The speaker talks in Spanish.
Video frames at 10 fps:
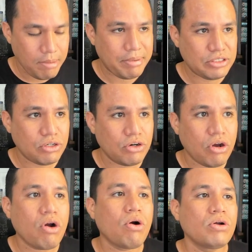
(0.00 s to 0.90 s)

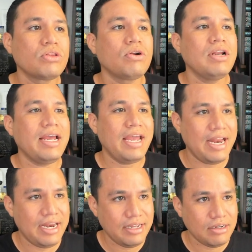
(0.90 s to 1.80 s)
presiono control
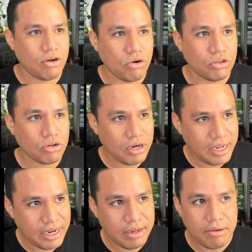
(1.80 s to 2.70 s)
L, control
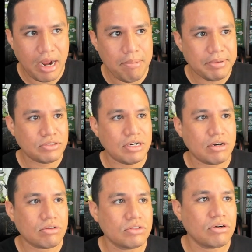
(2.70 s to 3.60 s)
L. Al
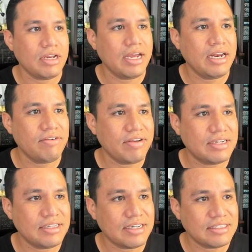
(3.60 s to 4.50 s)
presionar control L,
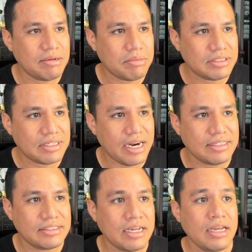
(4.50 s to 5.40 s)
fíjate que se muestra
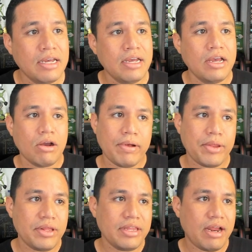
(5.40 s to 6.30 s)
este
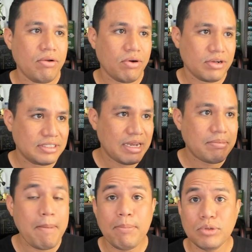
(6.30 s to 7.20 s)
cuadro de diálogo que se
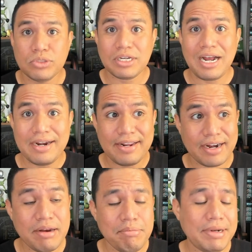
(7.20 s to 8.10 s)
llama buscar y
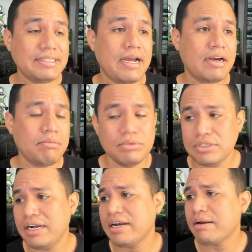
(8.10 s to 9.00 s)
reemplazar, buscar y